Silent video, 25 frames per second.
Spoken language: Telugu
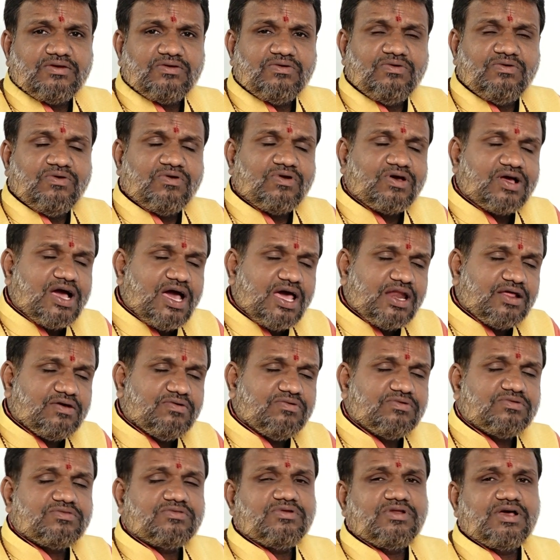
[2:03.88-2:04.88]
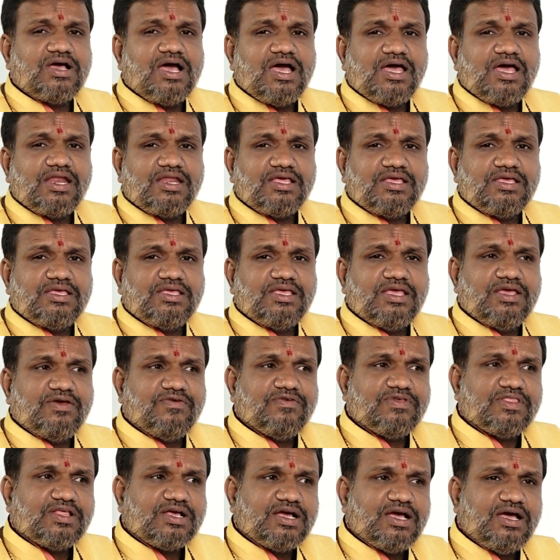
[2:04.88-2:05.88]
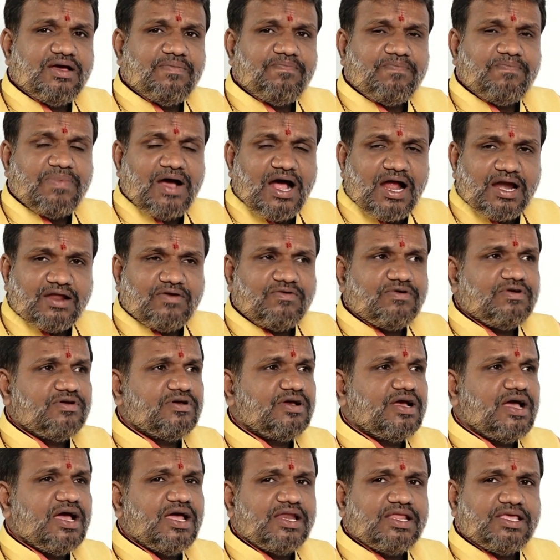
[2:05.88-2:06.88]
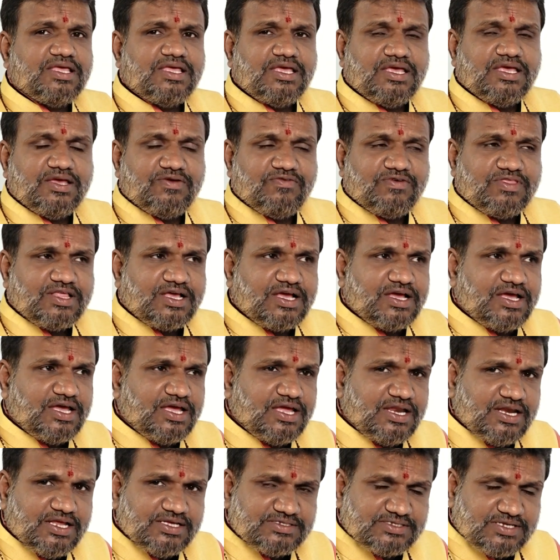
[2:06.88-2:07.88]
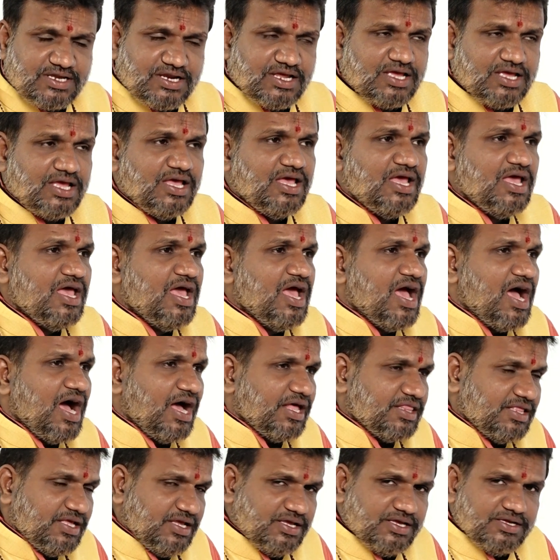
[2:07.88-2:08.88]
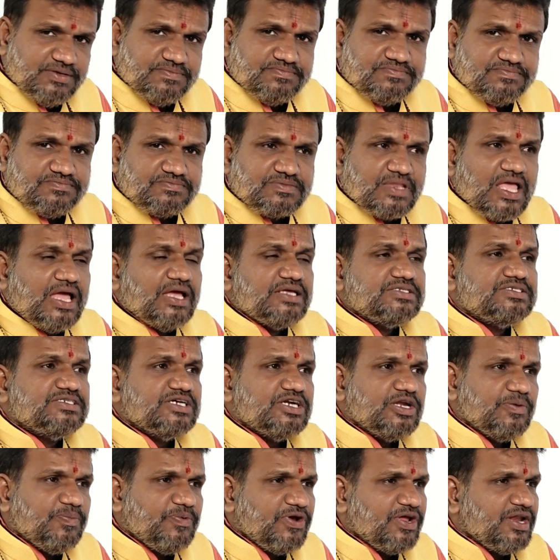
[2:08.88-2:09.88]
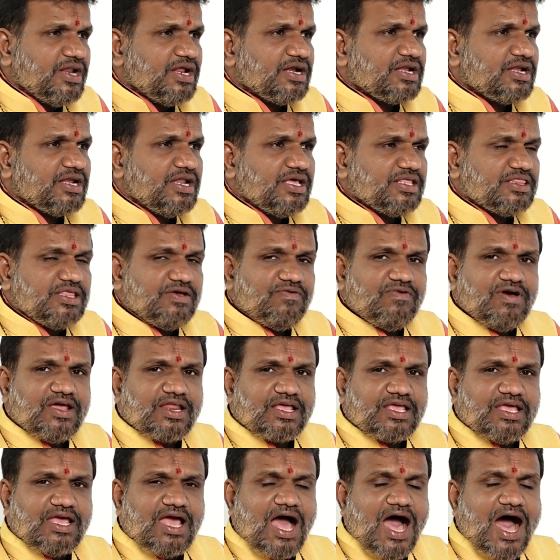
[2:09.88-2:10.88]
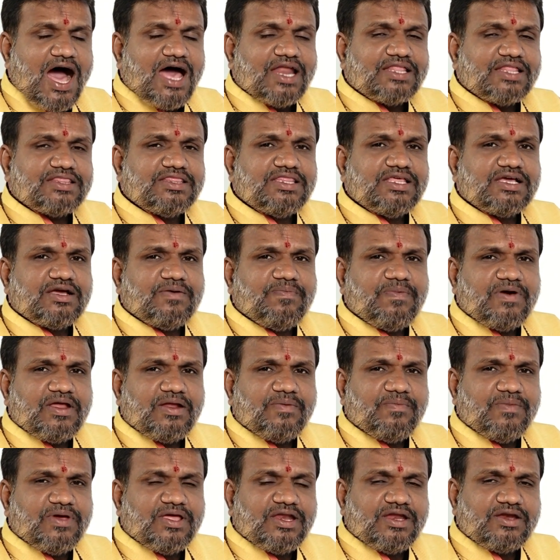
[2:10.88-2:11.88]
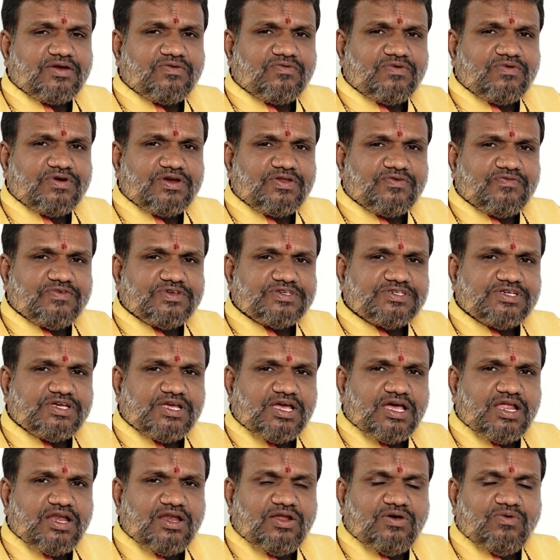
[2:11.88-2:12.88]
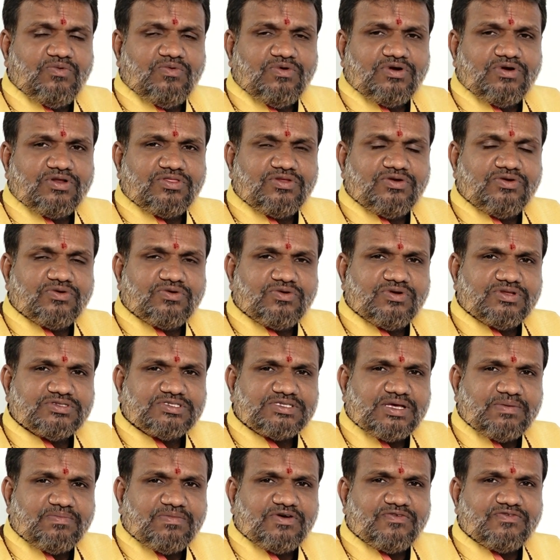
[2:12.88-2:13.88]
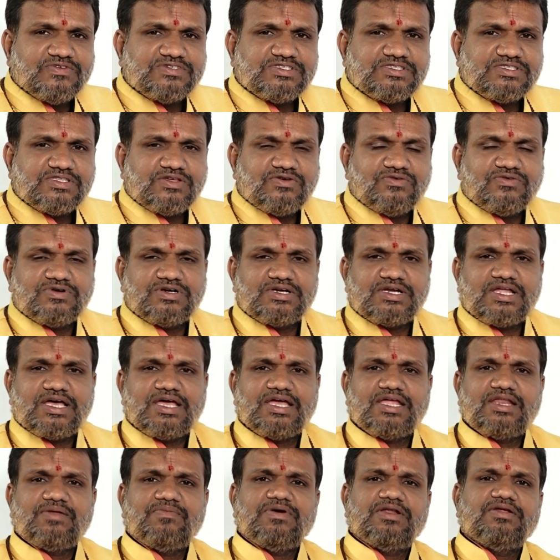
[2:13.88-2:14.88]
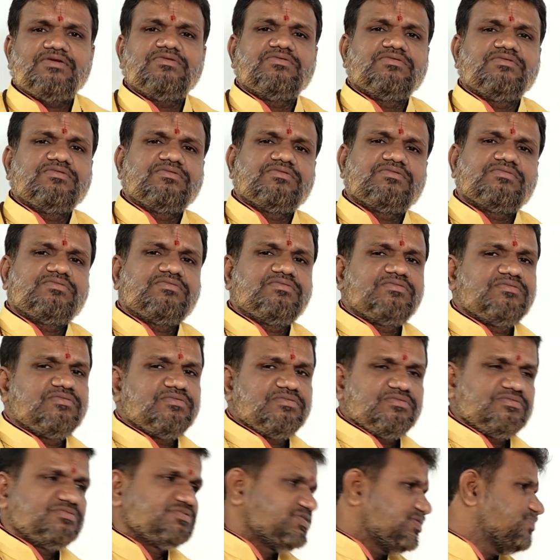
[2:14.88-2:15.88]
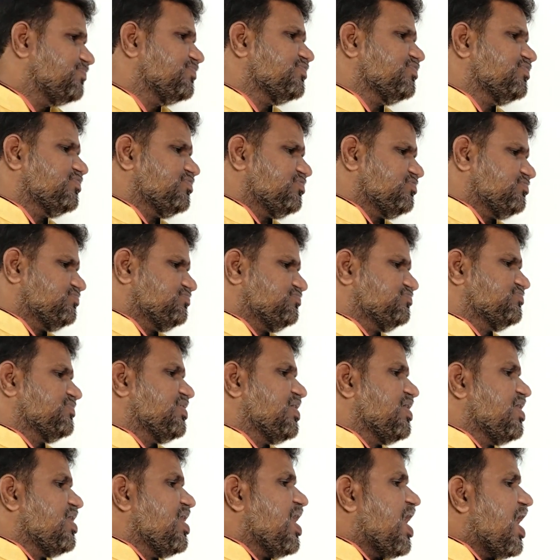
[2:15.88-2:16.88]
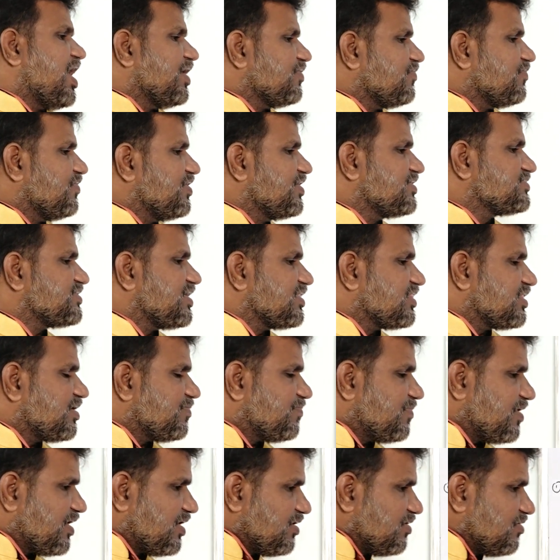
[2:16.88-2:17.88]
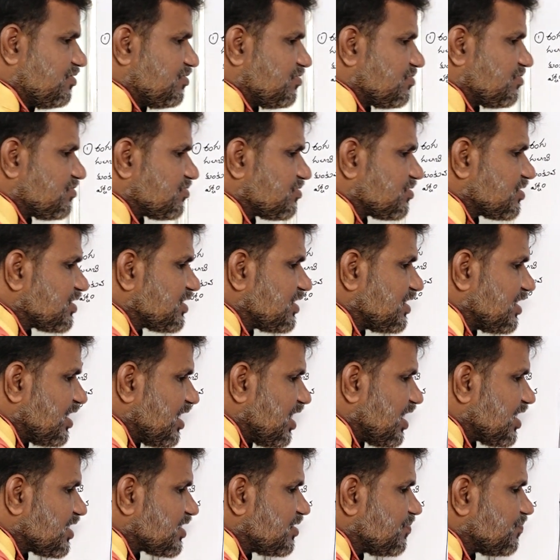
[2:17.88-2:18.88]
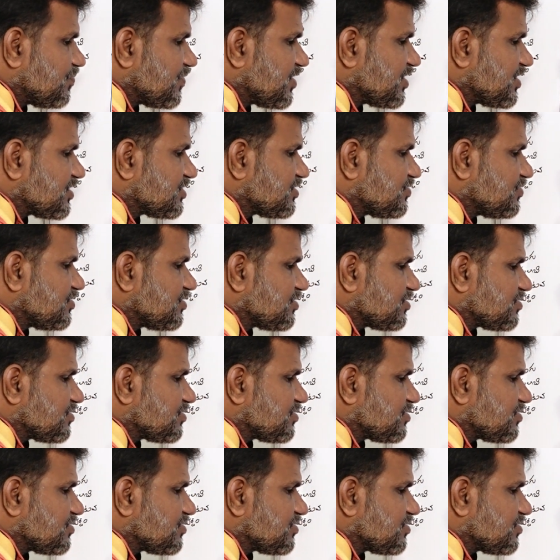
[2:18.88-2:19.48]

గుణకార గుర్తులు కానీ ఏ విధంగా పాడవడం కానీ ఏ విధంగా అయినా సరే అది చెడిపోయినట్లయితే వారికి ఆర్థికపరమైనటువంటి విషయాల్లో ఒడిదుడుకులు సంభవిస్తూ ఉంటాయని మనం చెప్పుకున్నాం అటువంటి సందర్భాల్లో ఇలా ఎప్పుడైతే